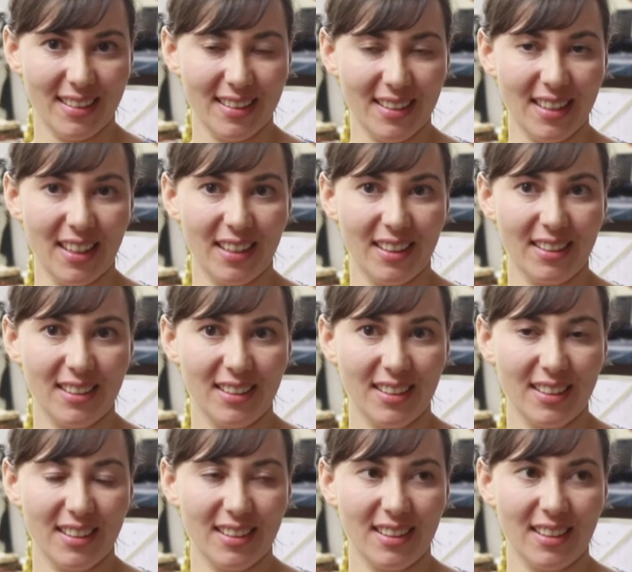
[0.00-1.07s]
iya
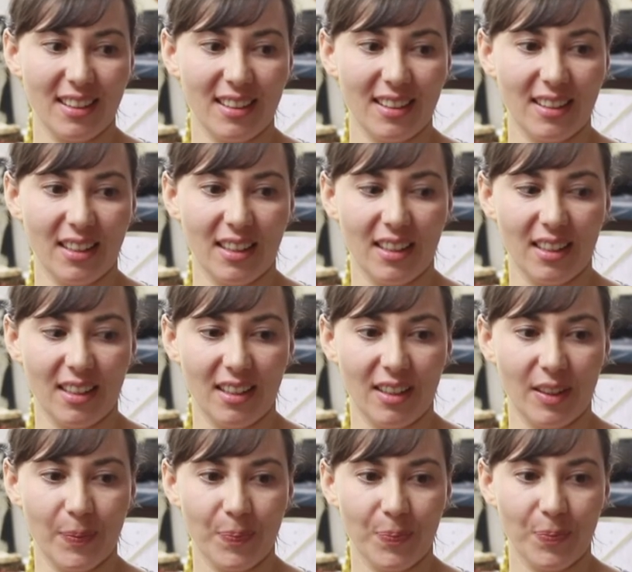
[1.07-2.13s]

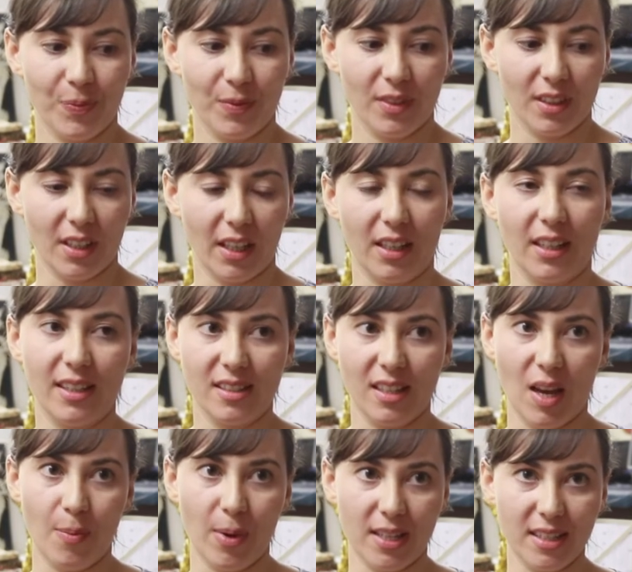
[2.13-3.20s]
karena karena
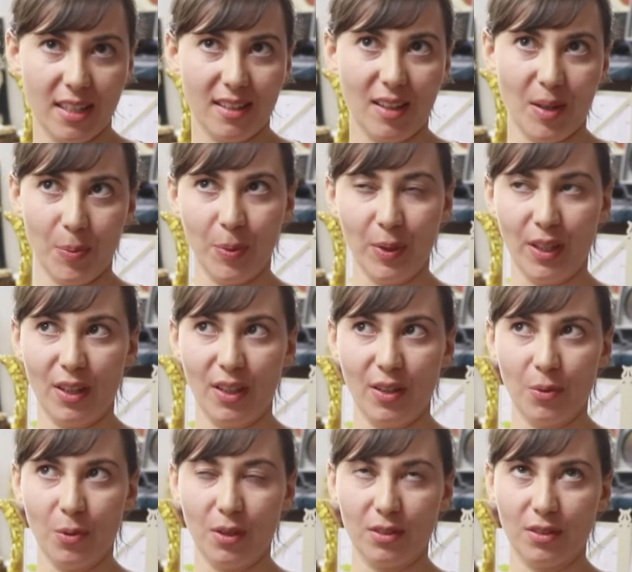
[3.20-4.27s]
saya belajar
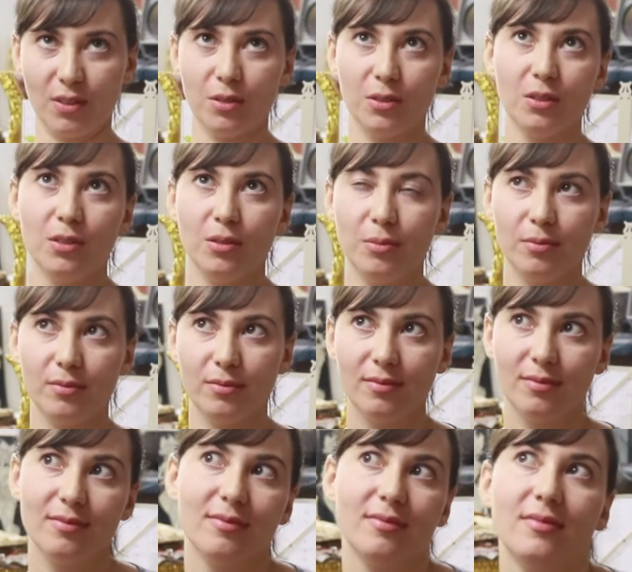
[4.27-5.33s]
tapi waktu
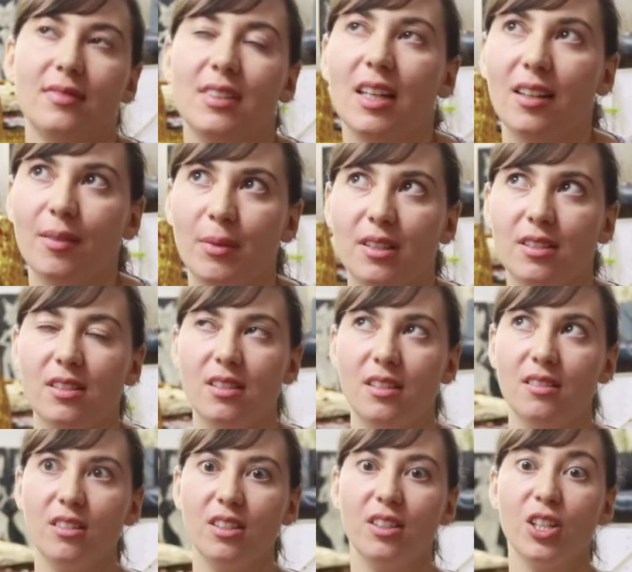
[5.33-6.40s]
ya
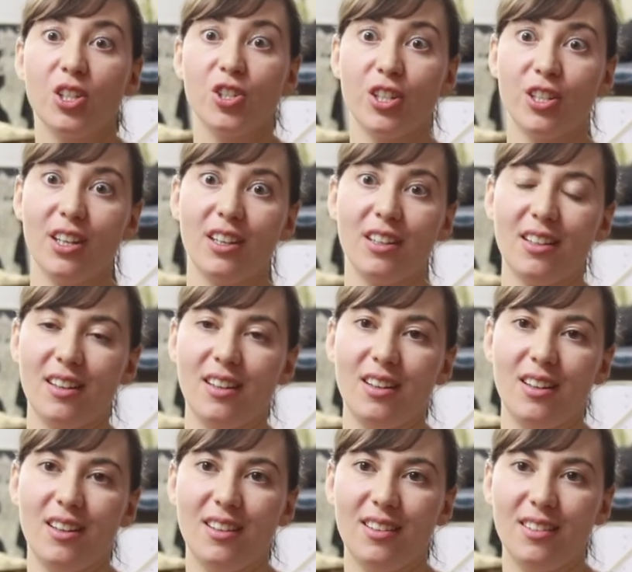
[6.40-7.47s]
masih teenager ya
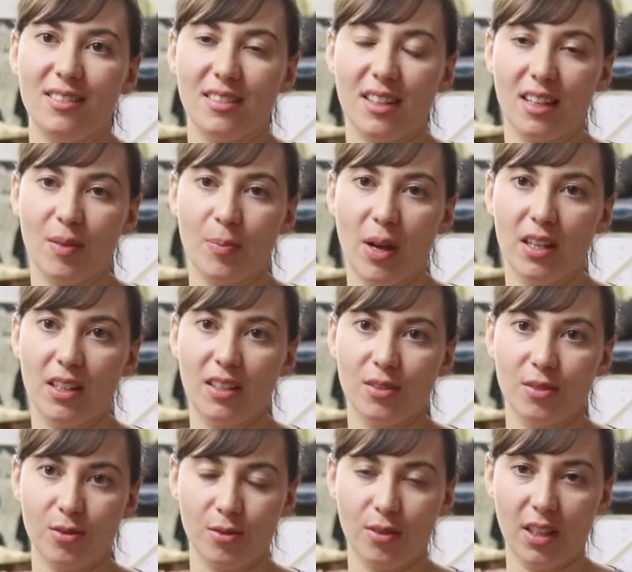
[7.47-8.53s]
kalau dari
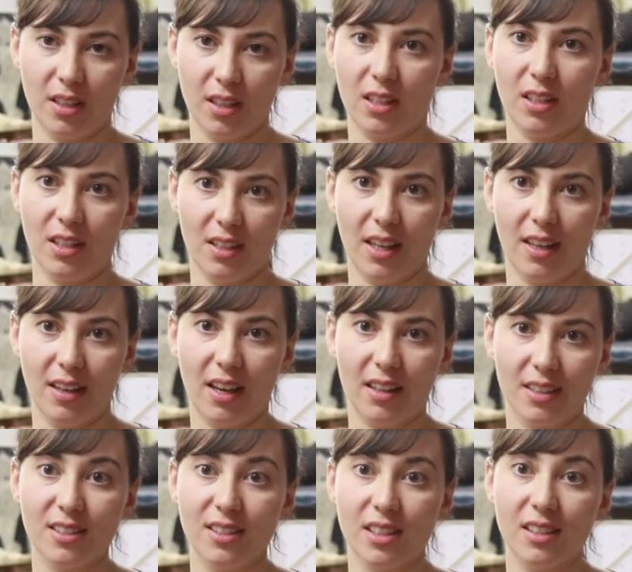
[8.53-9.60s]
Bali sudah dari
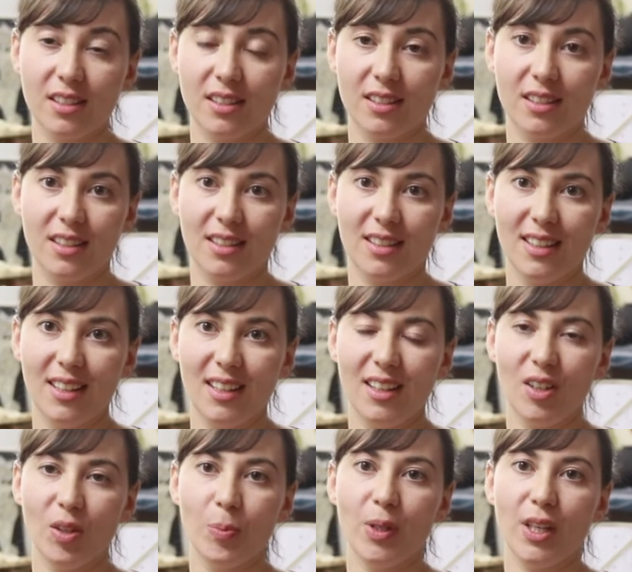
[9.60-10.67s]
anak kecil jadi
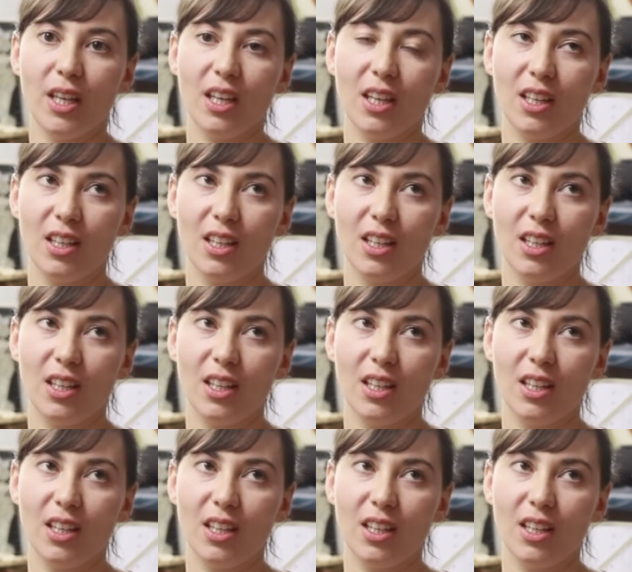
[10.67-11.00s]
lebih